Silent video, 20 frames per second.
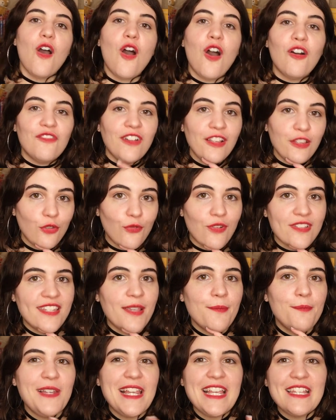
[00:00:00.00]
En
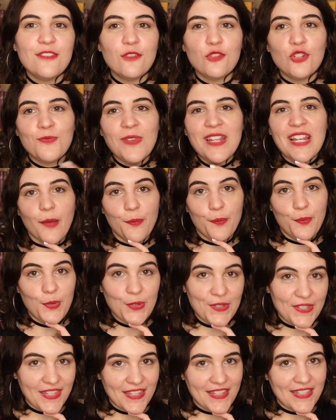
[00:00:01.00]
23ème place, je mets La
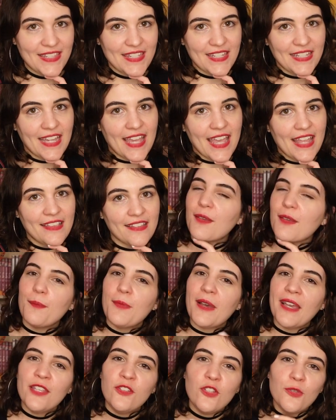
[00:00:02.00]
Petite Sirène.
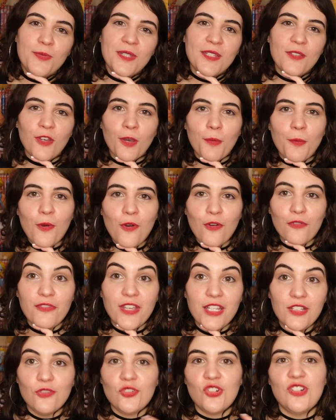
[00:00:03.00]
Pareil que Peter Pan, en
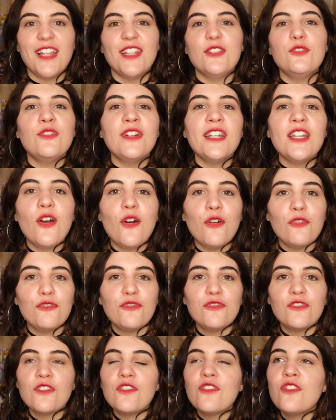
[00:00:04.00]
fait, je l'adorais
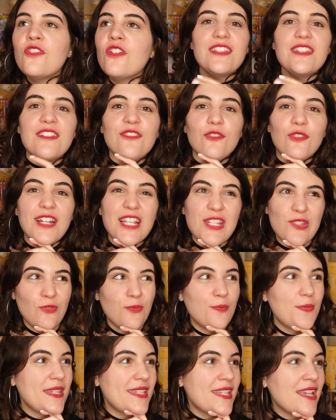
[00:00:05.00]
enfant. J'ai une
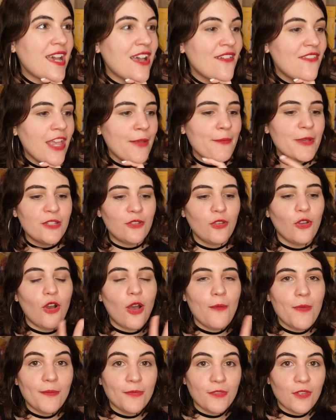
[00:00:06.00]
relation bizarre avec parce que
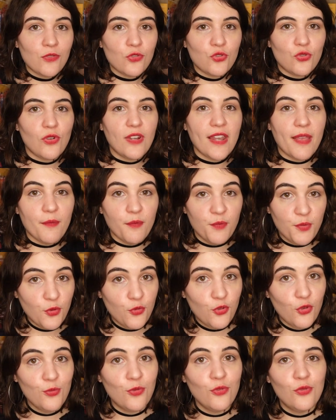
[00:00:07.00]
en même temps, je l'aime
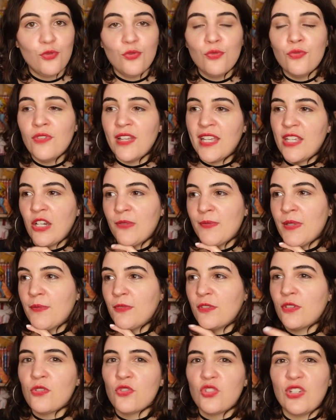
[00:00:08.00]
beaucoup, beaucoup, et en même
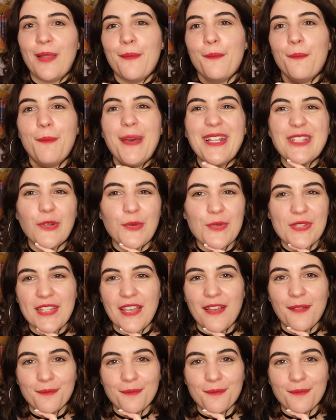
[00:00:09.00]
temps, je l'aime pas tant que ça.